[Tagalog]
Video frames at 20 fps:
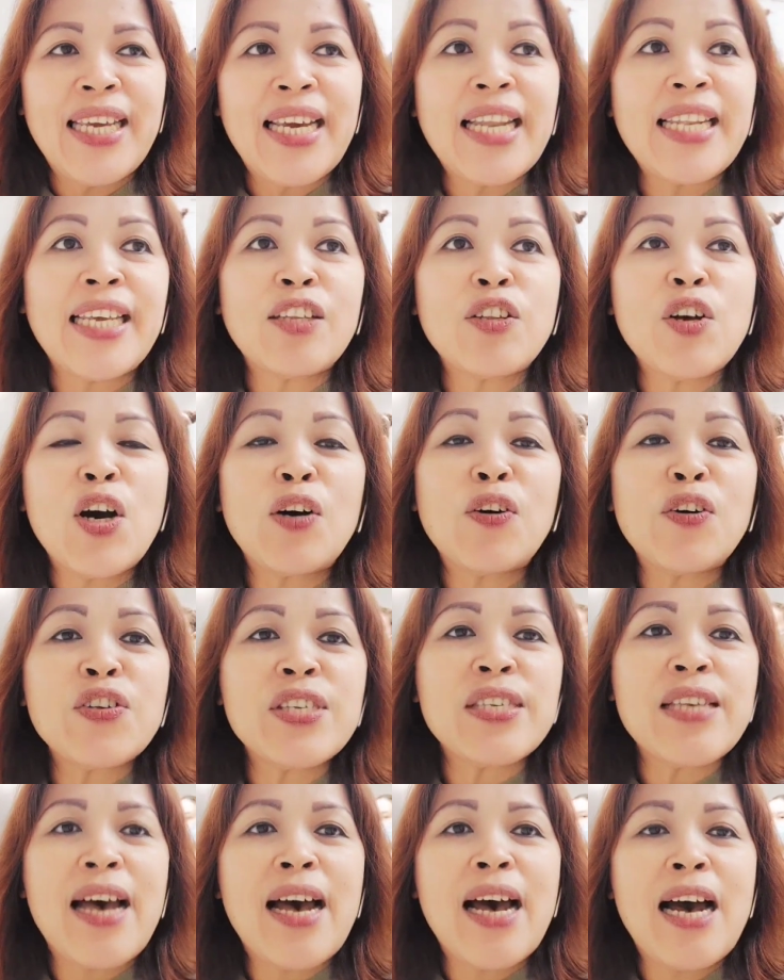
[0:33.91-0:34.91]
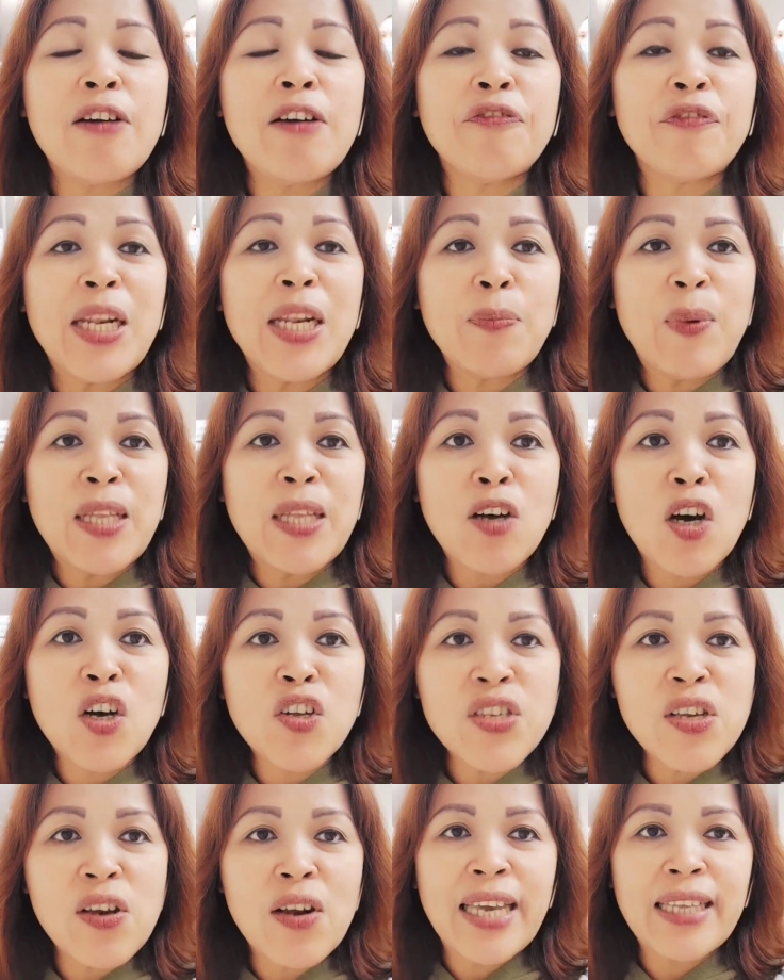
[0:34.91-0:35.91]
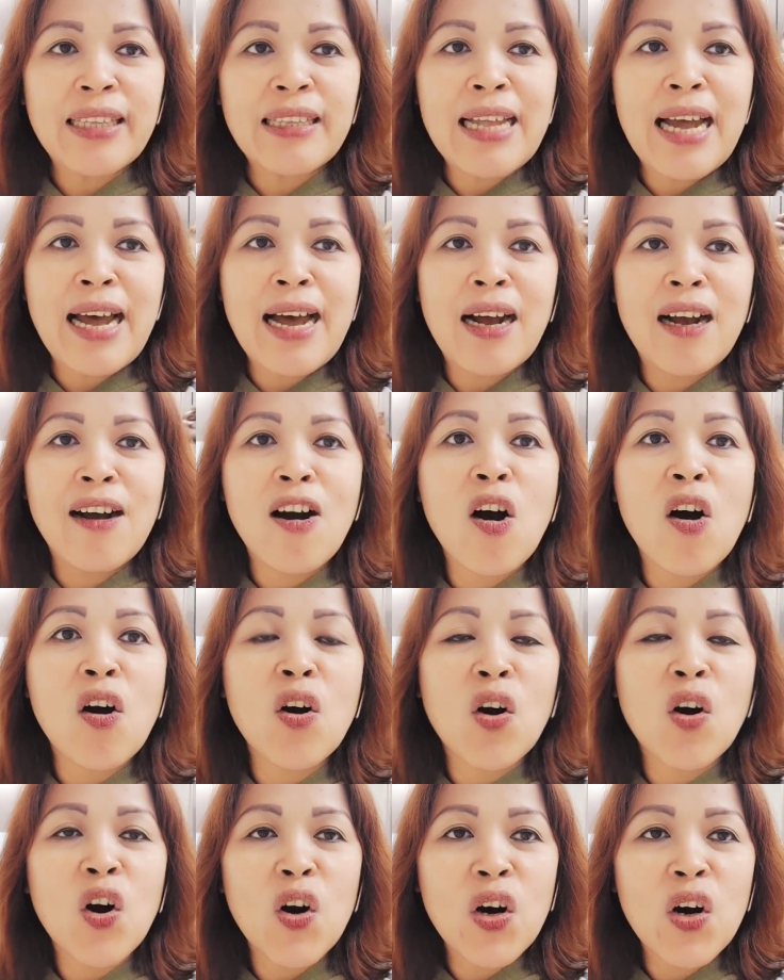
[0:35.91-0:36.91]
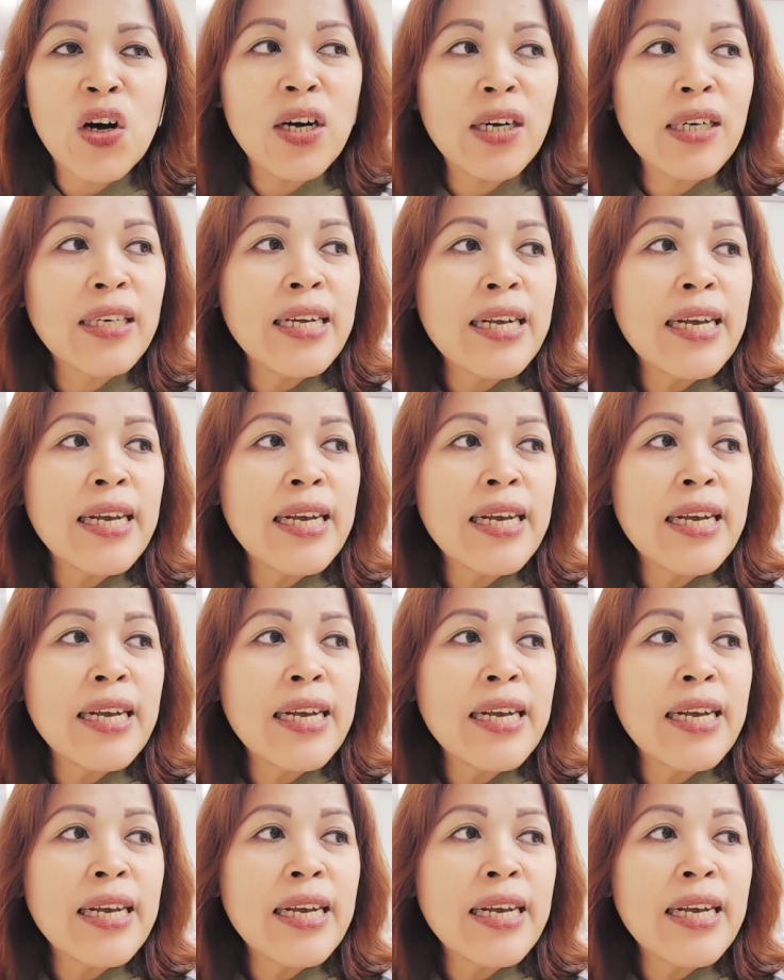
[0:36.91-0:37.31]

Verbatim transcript: Andito ako sa Philippine Consulate ng Hong Kong.